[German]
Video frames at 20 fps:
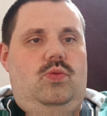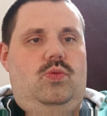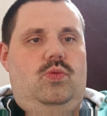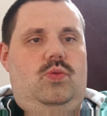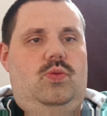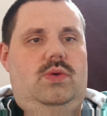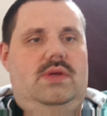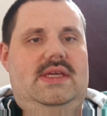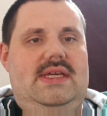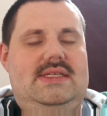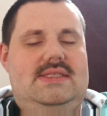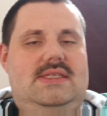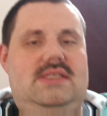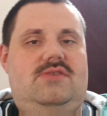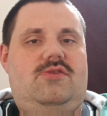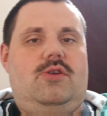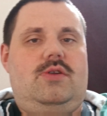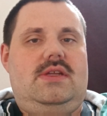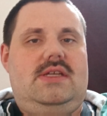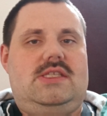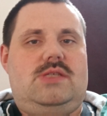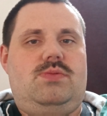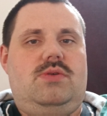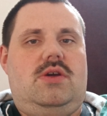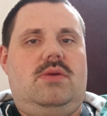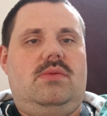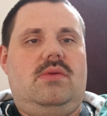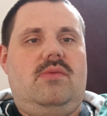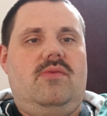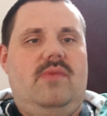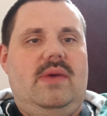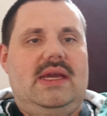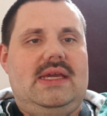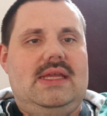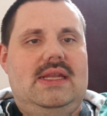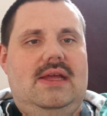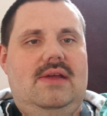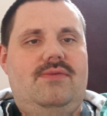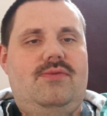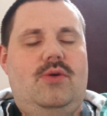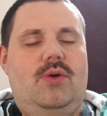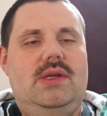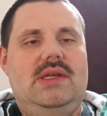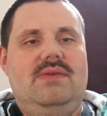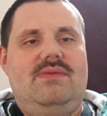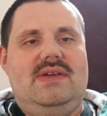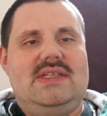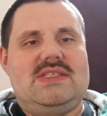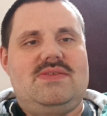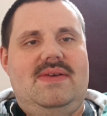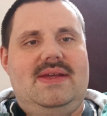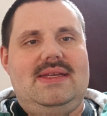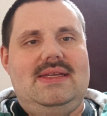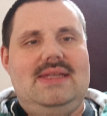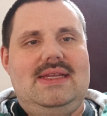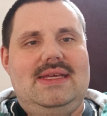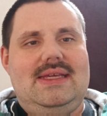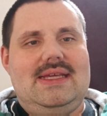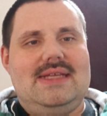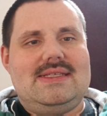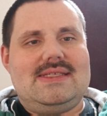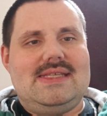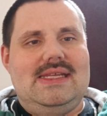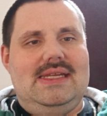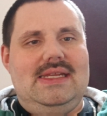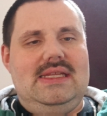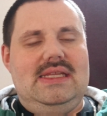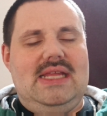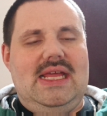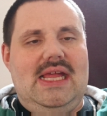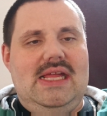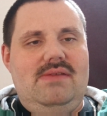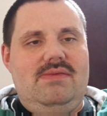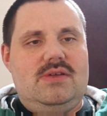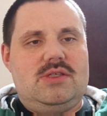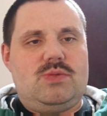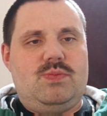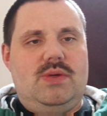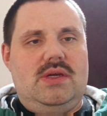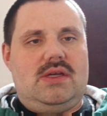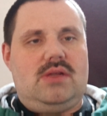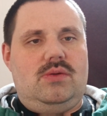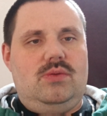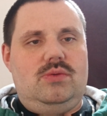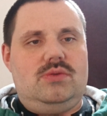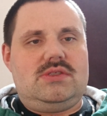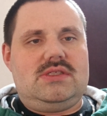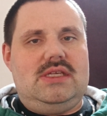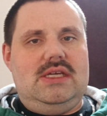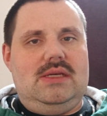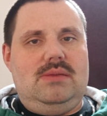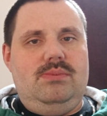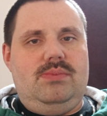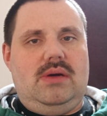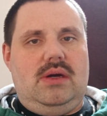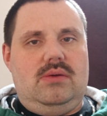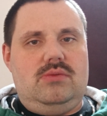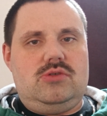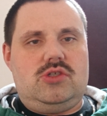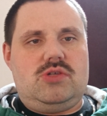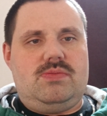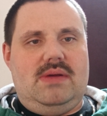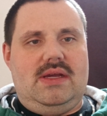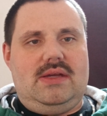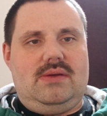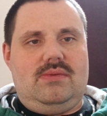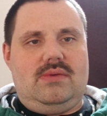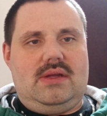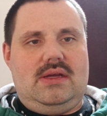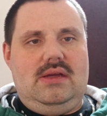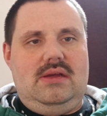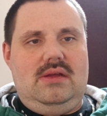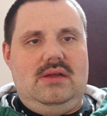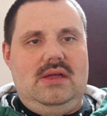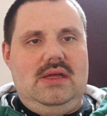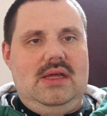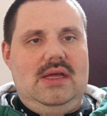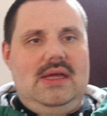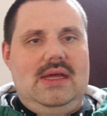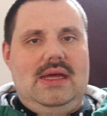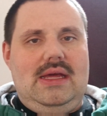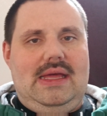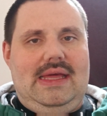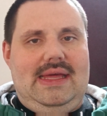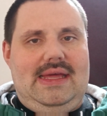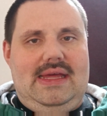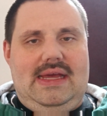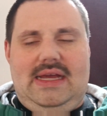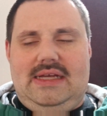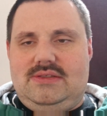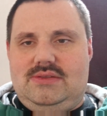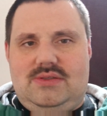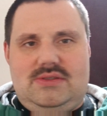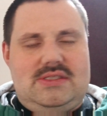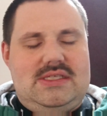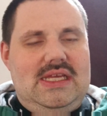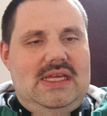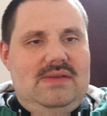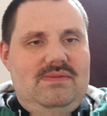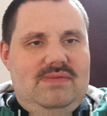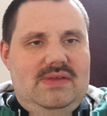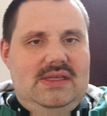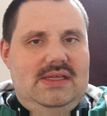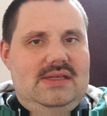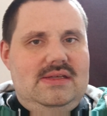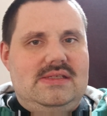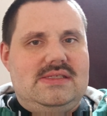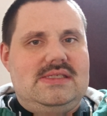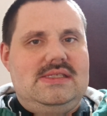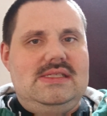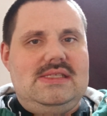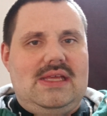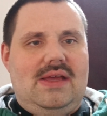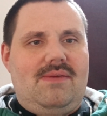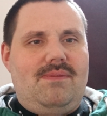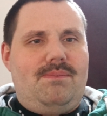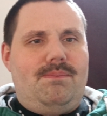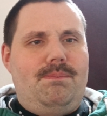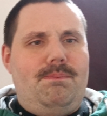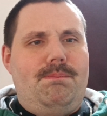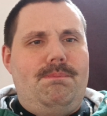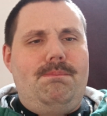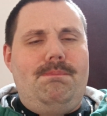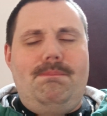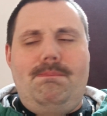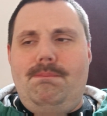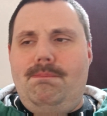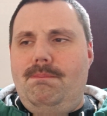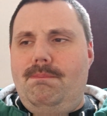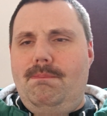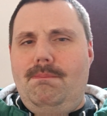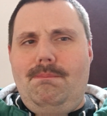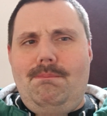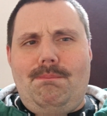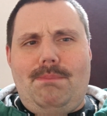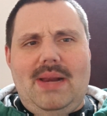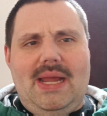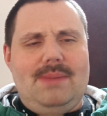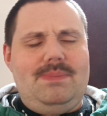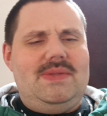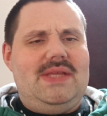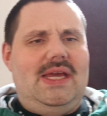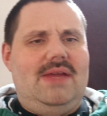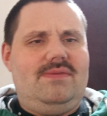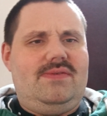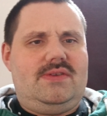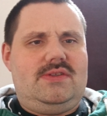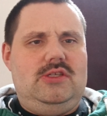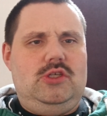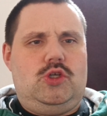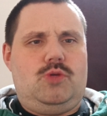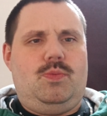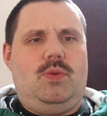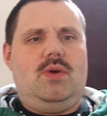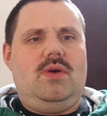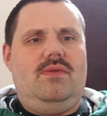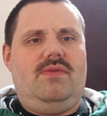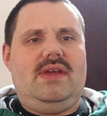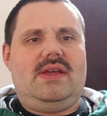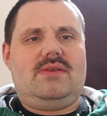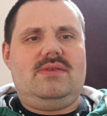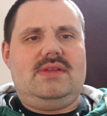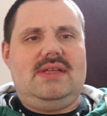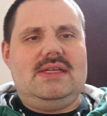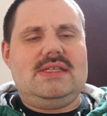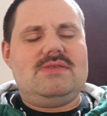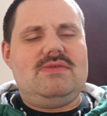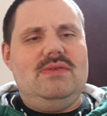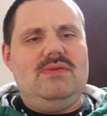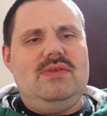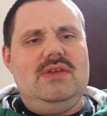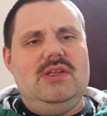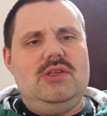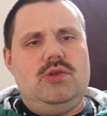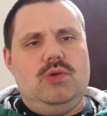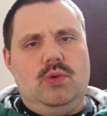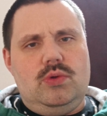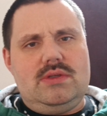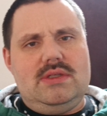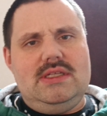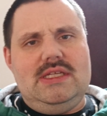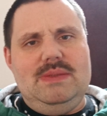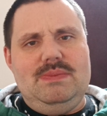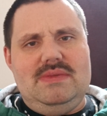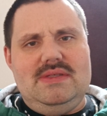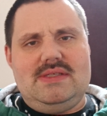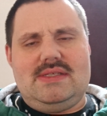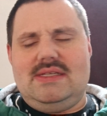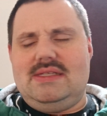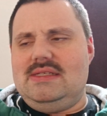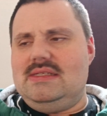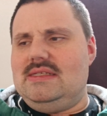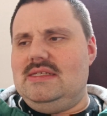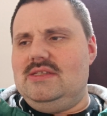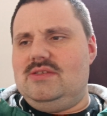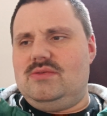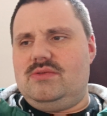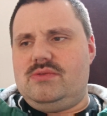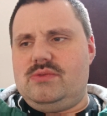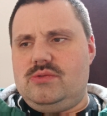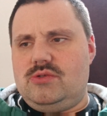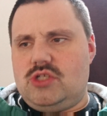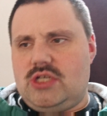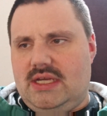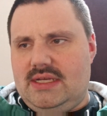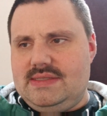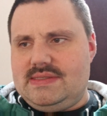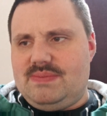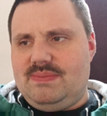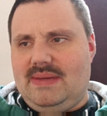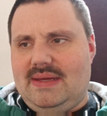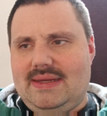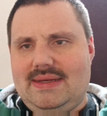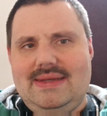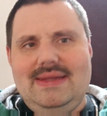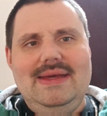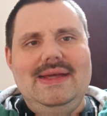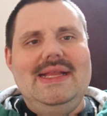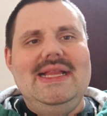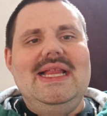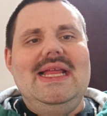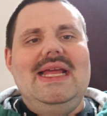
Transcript: Oh, yes, yes, von jetzt willkommen auf meinem Kanal, Freunde. Was war denn da gestern in Elversberg los gegen Braunschweig, oder? Also Szenen wie ihr hier sieht, da bleibt dir einfach die Spucke weg und denkst, wie viele Idioten gibt es eigentlich, die so, so einen Scheiß machen.